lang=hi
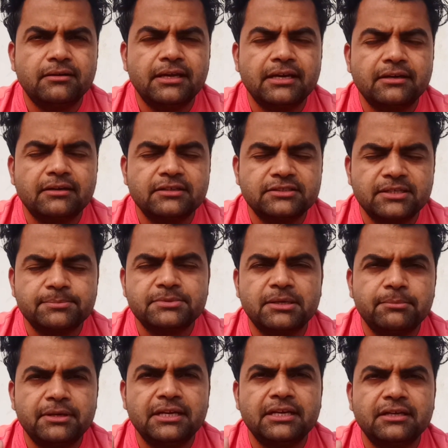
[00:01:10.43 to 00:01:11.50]
एक डिस्क्रिप्शन
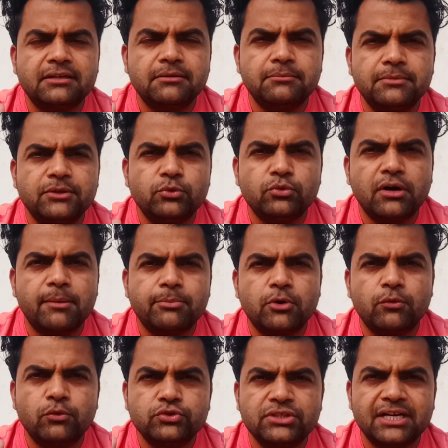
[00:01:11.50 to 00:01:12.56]
में लिंक दूंगा
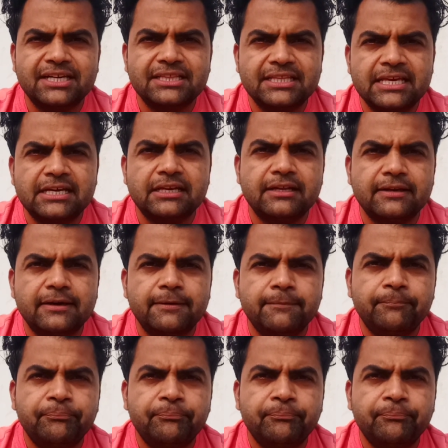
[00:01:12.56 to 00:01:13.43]
आपको वो जाके देख लेना